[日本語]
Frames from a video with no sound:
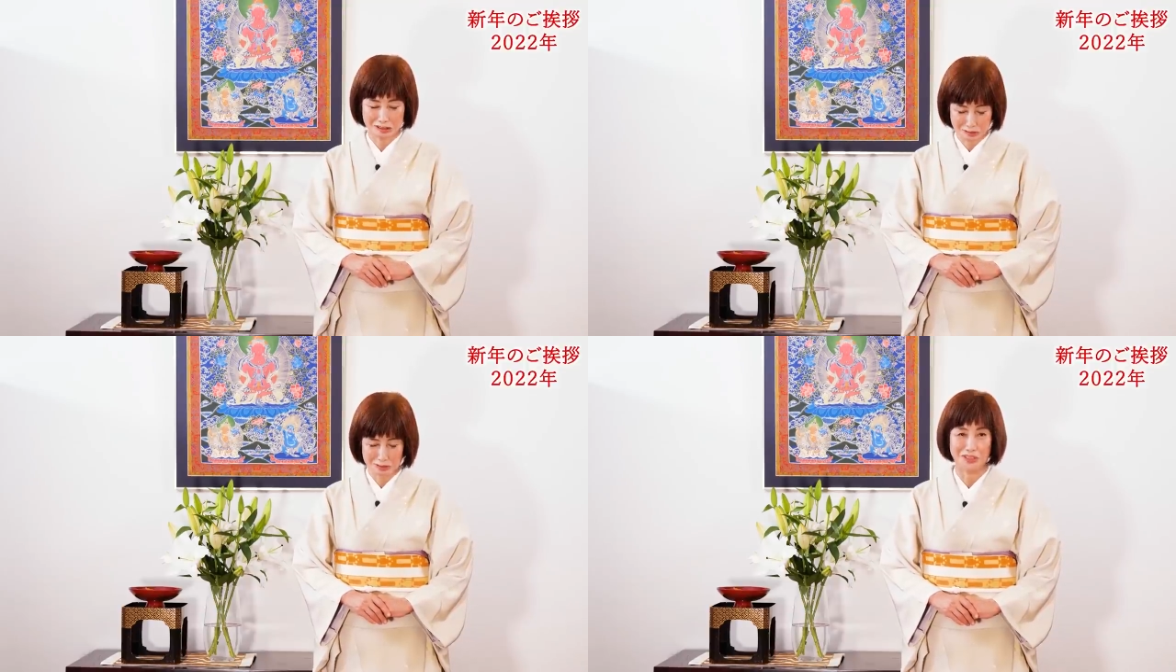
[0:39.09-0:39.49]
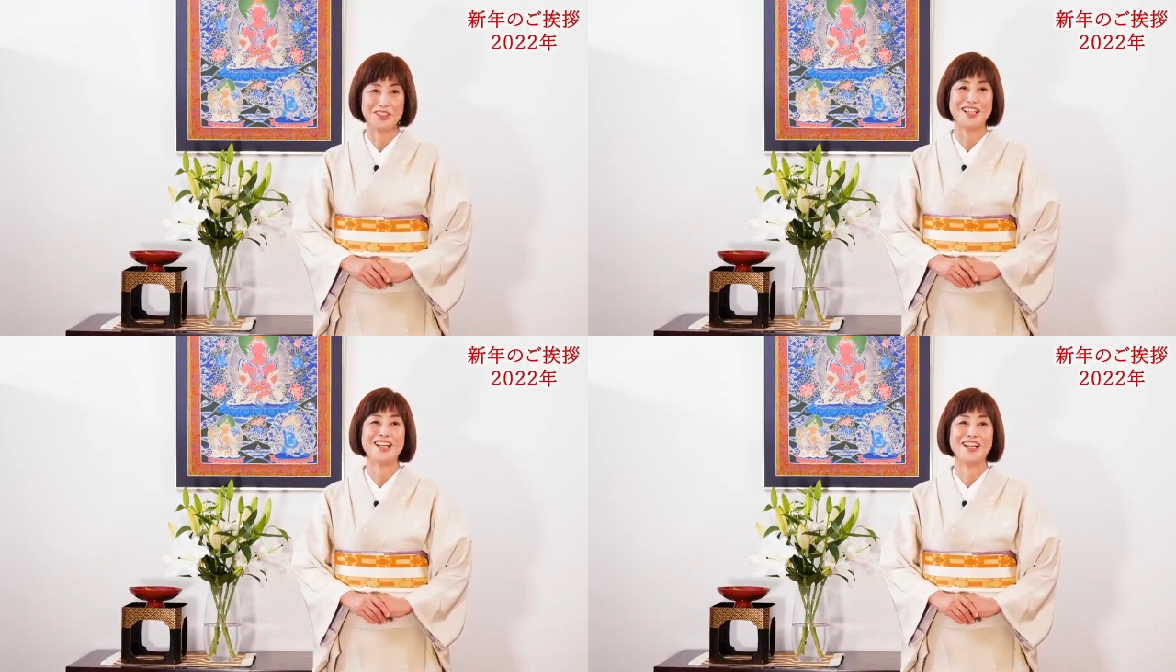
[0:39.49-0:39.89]
との
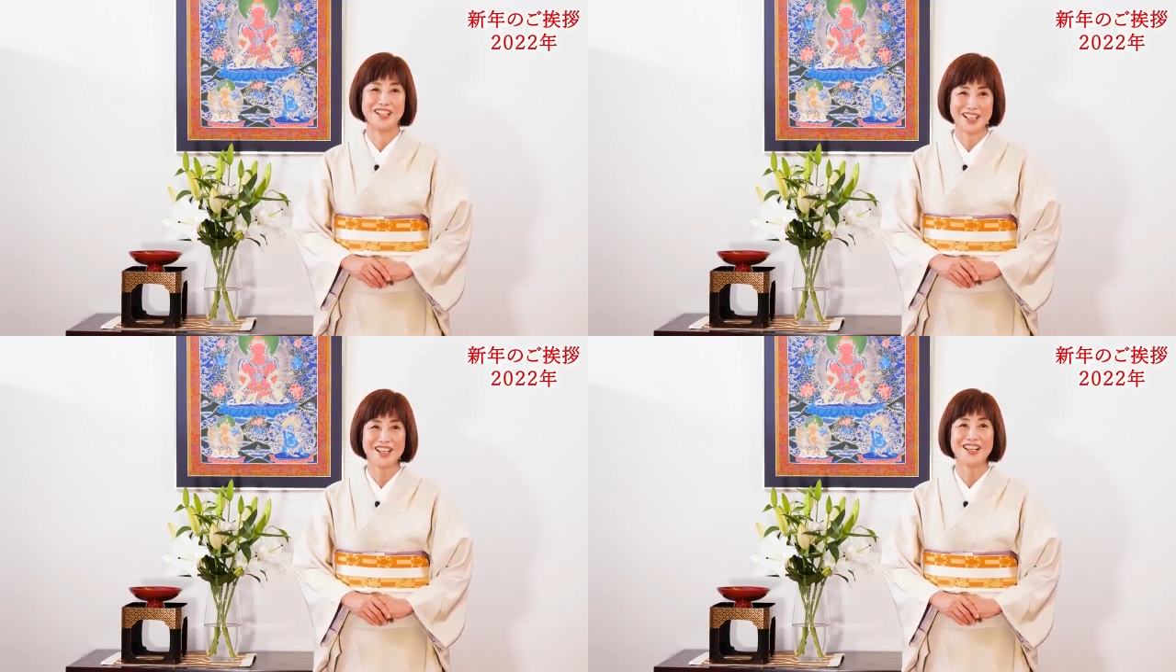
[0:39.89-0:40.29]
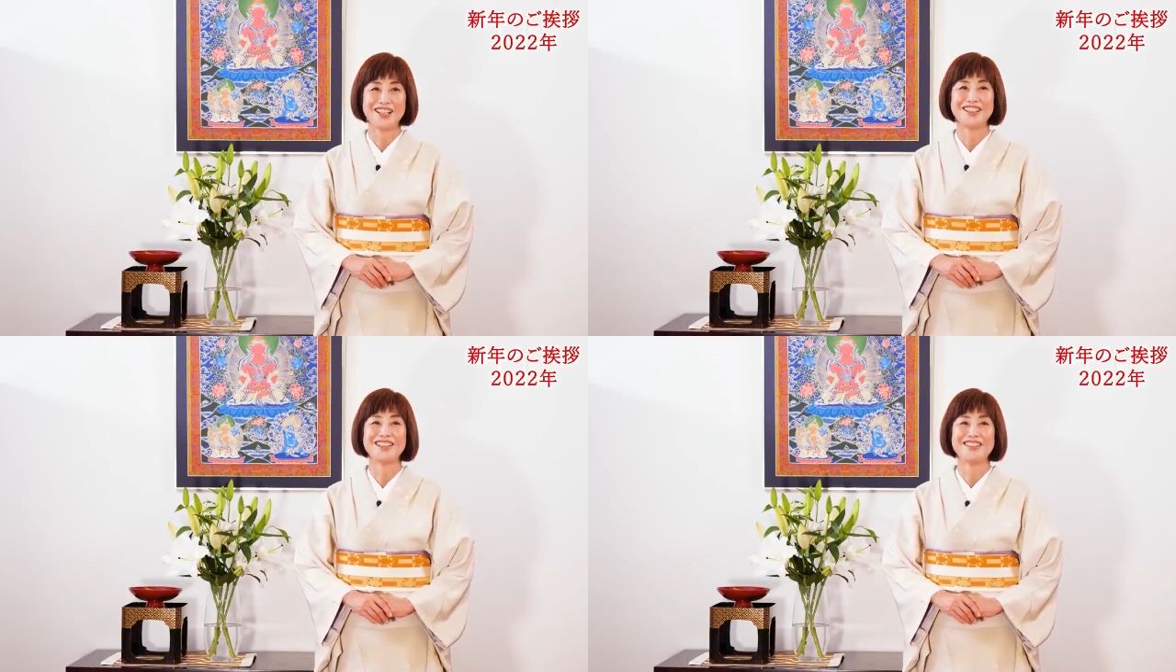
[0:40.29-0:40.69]
出会いがね
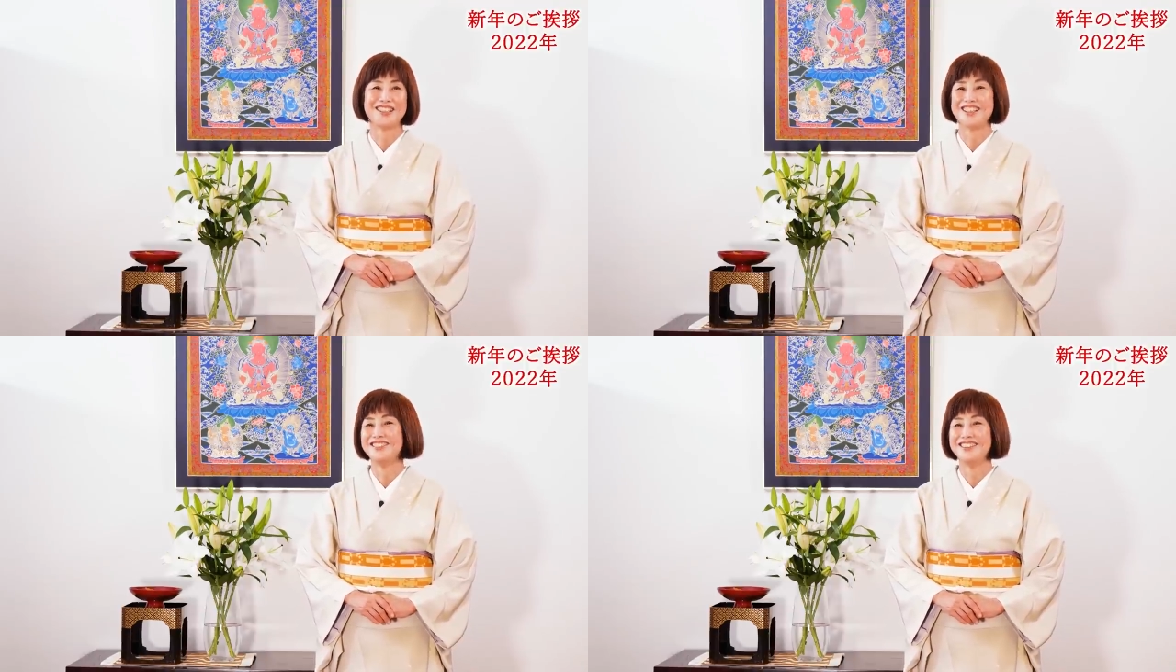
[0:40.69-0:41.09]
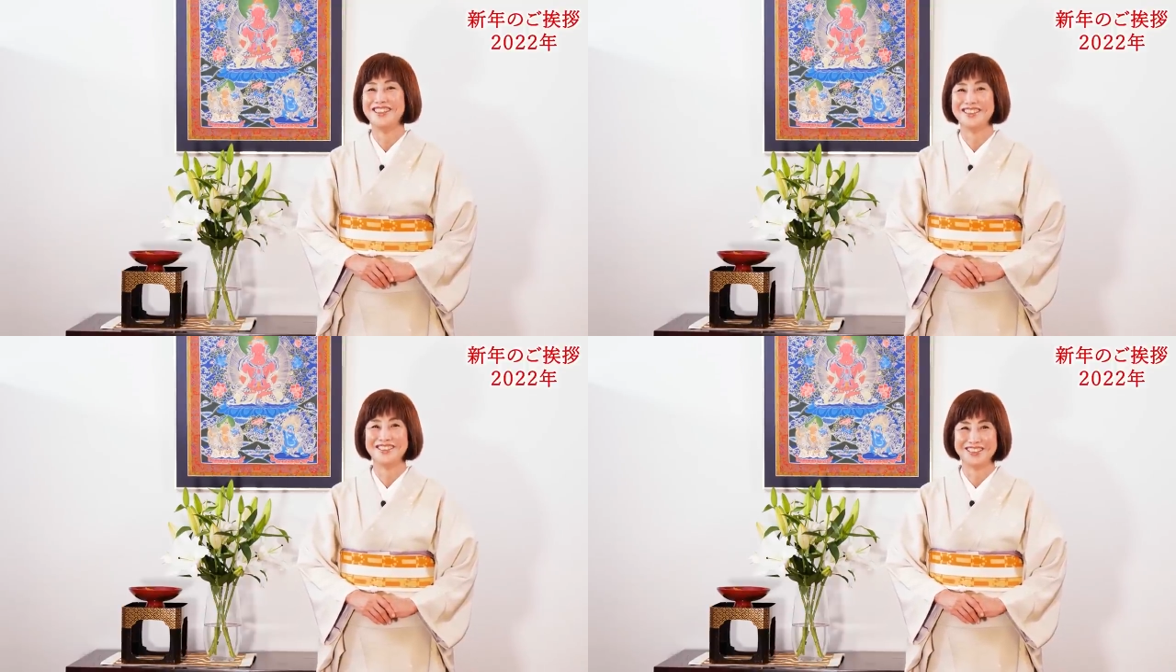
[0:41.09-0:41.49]
果たされるん
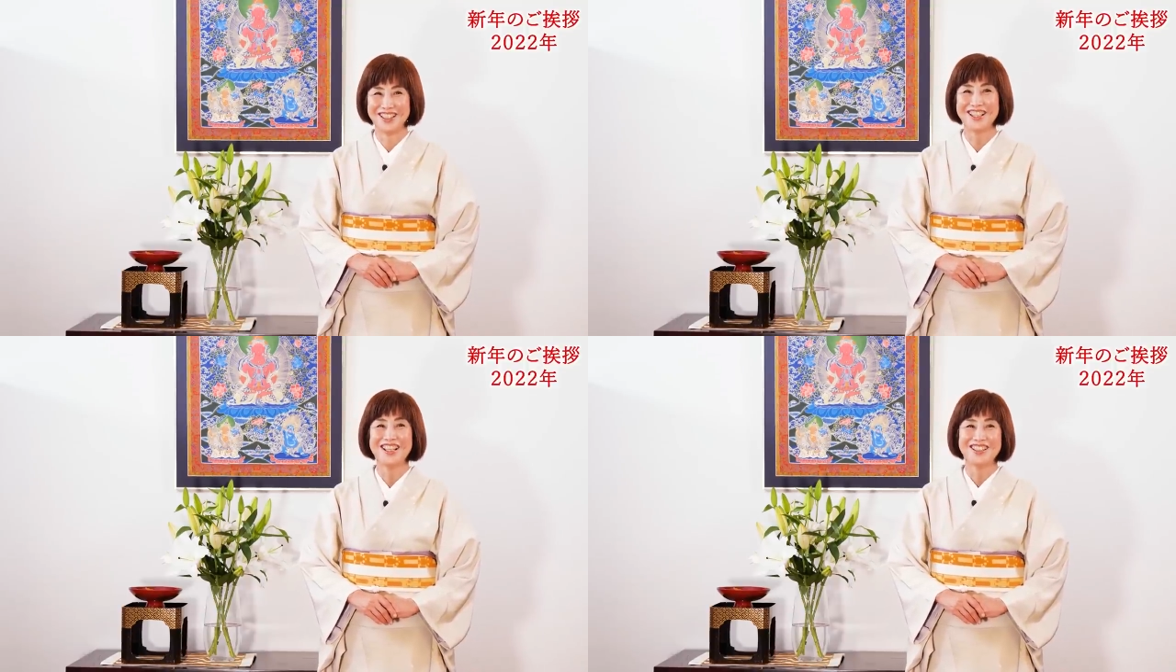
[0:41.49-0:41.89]
ですよね。